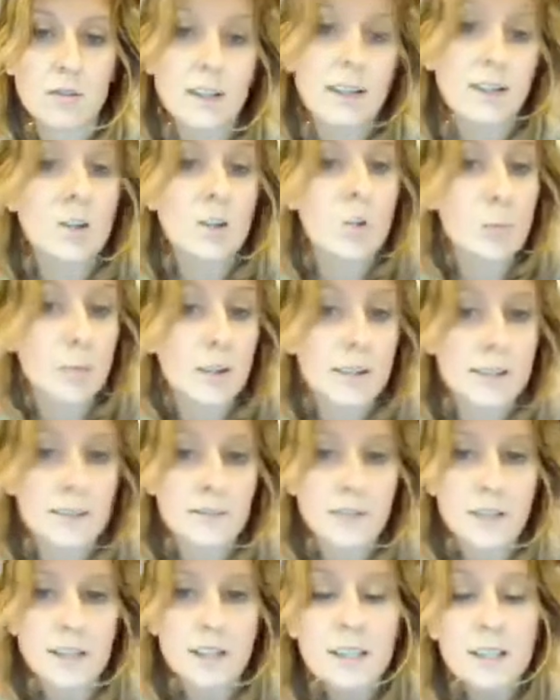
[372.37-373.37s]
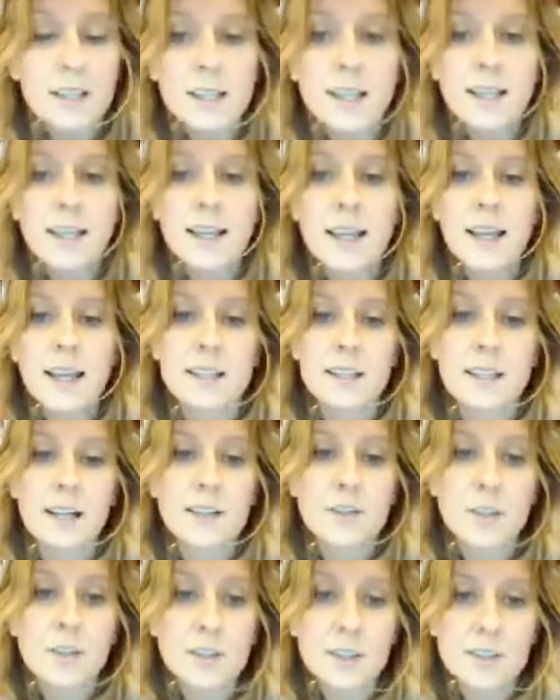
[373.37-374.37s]
do danego państwa,
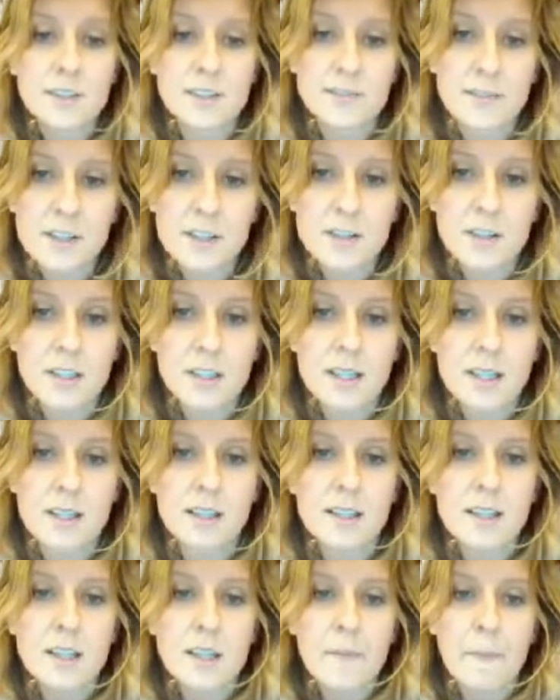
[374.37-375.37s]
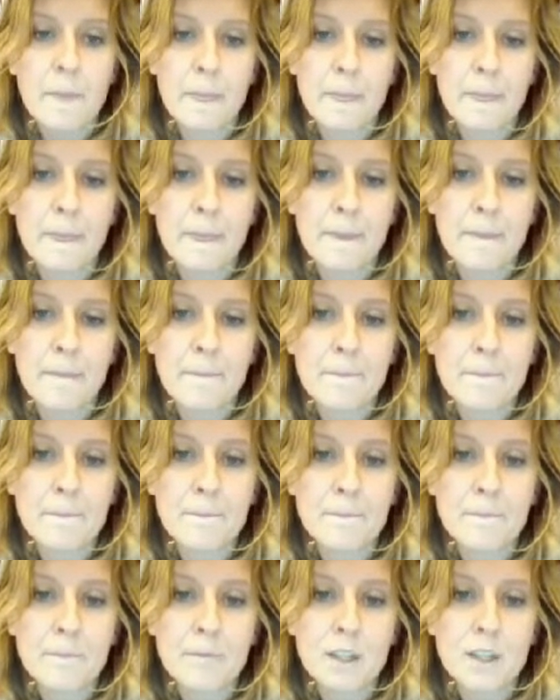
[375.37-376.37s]
ale to też jest ważne,
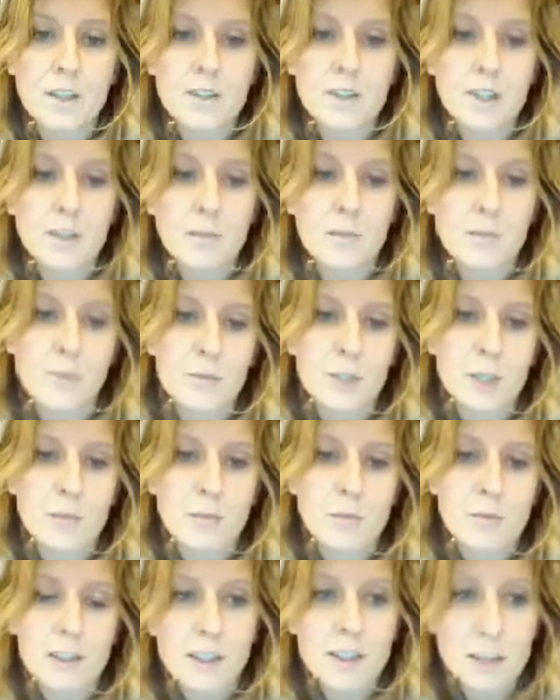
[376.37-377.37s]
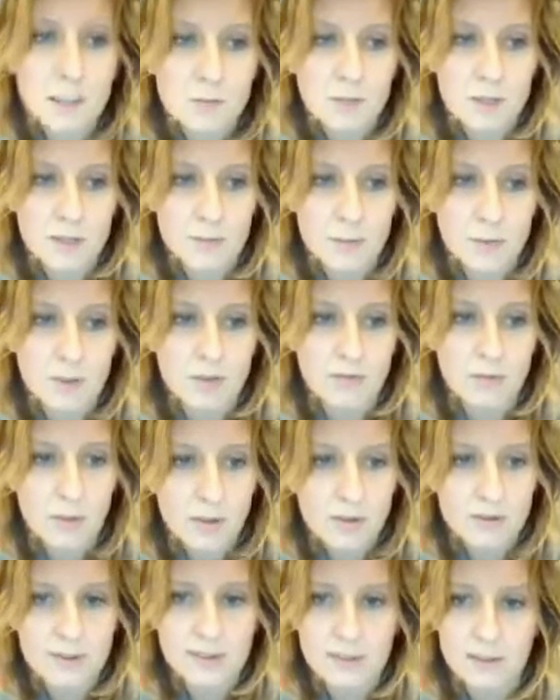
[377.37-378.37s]
mm, że przejmowana ziemia jest potem
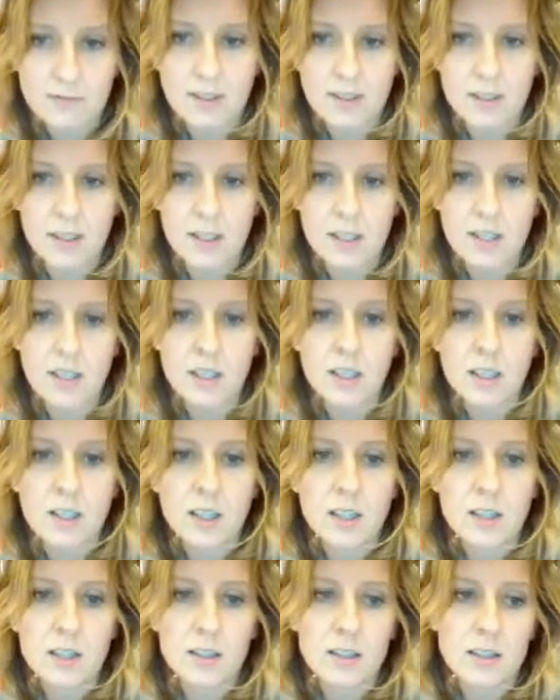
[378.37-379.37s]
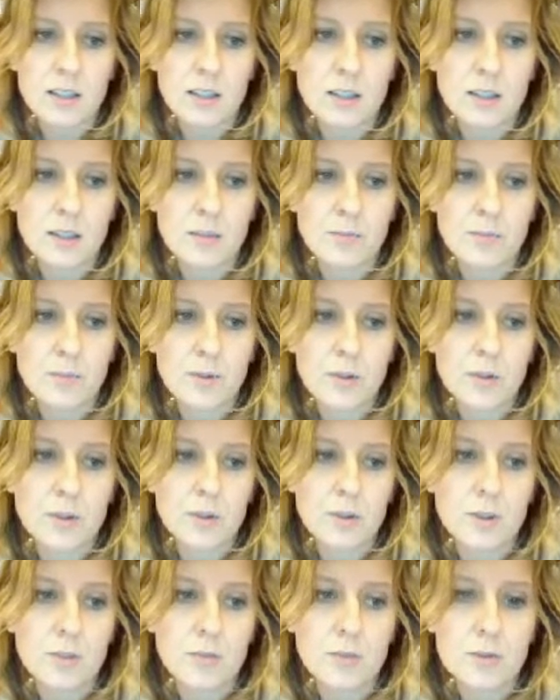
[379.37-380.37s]
wykorzystywana
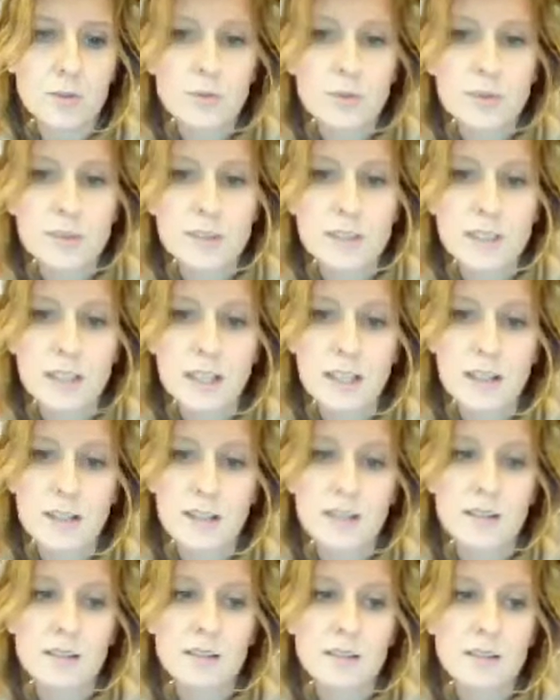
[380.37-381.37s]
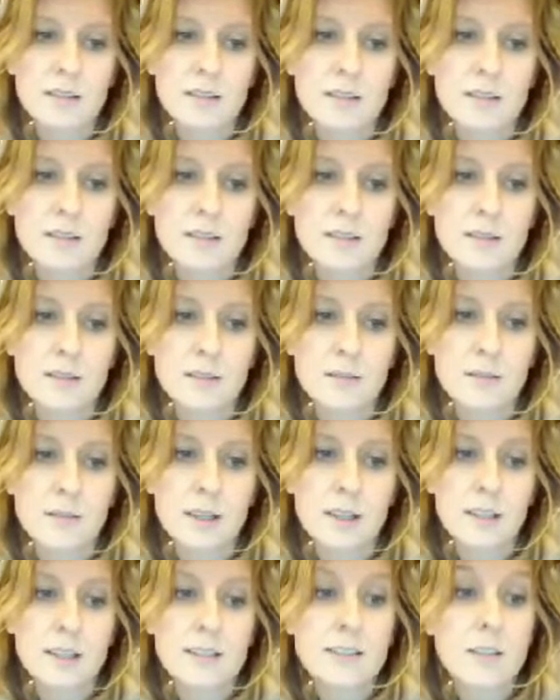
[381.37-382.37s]
pod produkcję na,
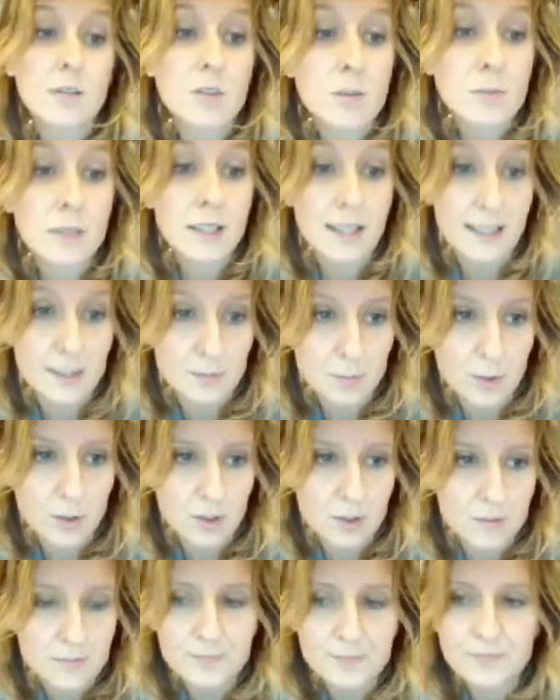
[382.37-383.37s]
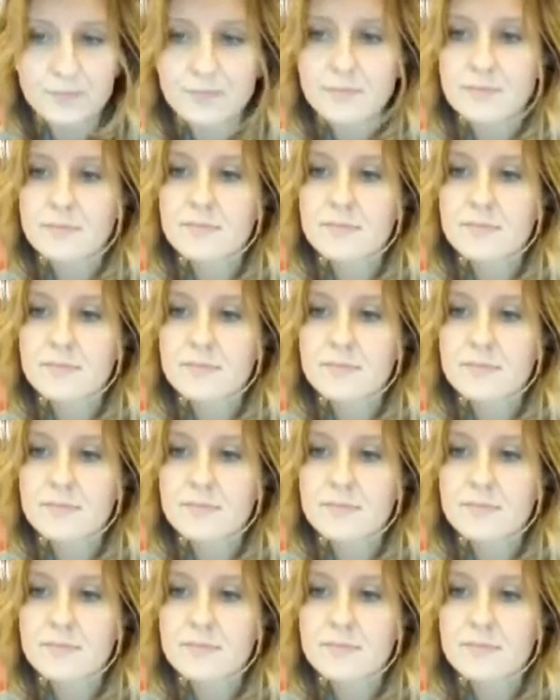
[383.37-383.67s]
nastawioną na eksport.